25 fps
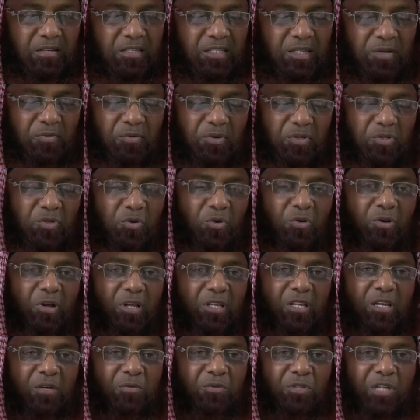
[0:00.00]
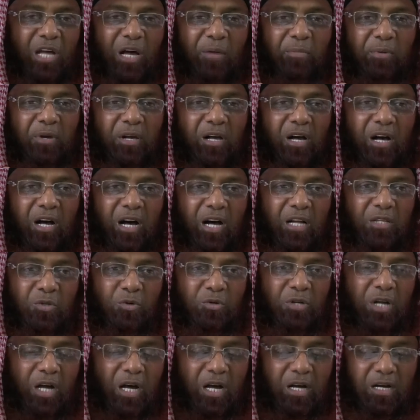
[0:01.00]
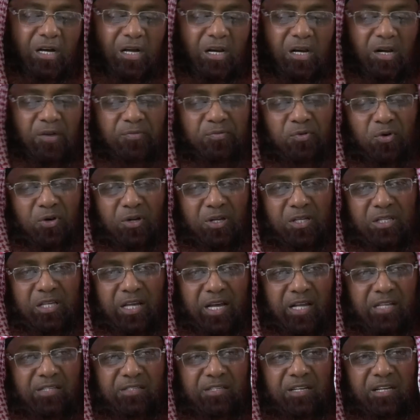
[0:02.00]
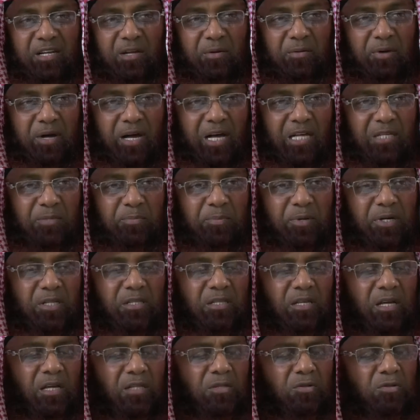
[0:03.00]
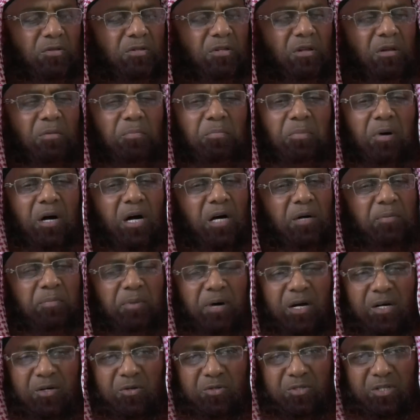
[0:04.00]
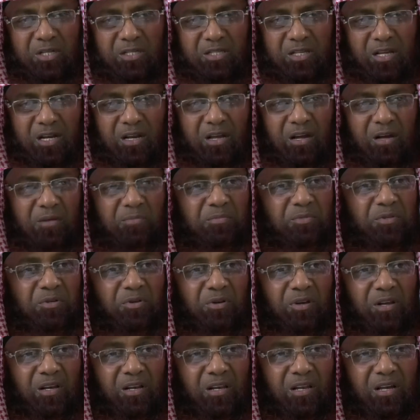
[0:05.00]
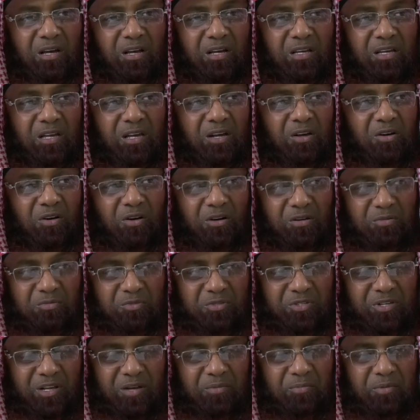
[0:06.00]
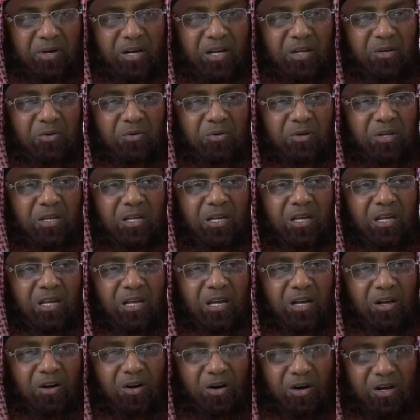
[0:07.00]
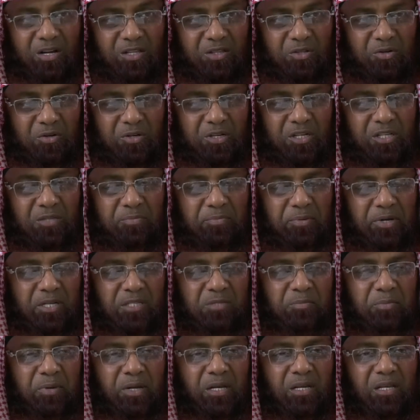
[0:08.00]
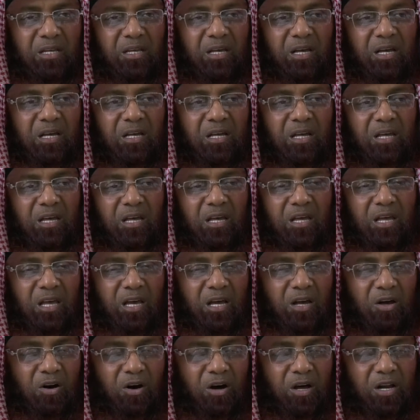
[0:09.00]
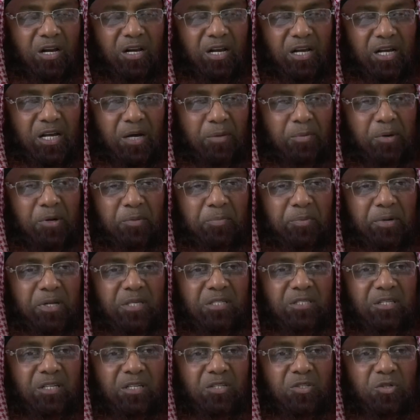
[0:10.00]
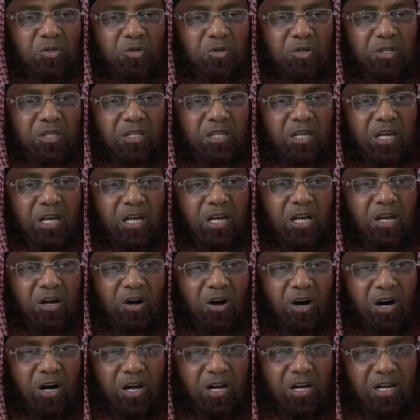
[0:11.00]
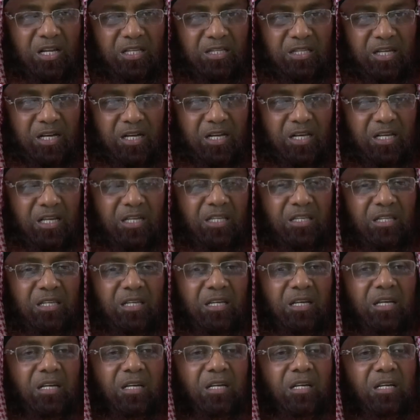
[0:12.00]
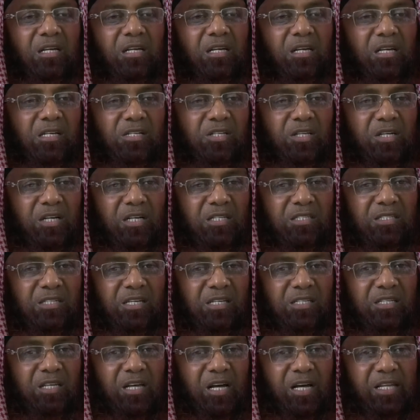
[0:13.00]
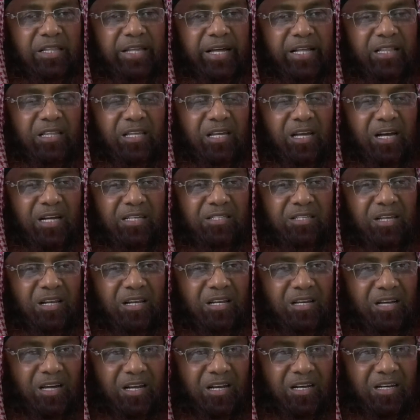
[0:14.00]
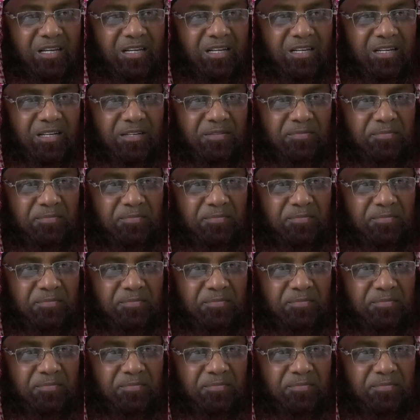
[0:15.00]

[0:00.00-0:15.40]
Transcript: जब वह सुन्नत के मुताबिक हाथ उठाकर रफ़ुलदैन से नमाज़ पढ़ते हैं तो दिल बाग बाग हो जाता है अल्हम्दुलिल्लाह एक और मुसलमान हो गया एक और तोहद परस्त बन गया एक और ने कबर परस्ती छोड़ दी एक और ने तकलीद के शिकंजे से आज़ादी हासिल कर ली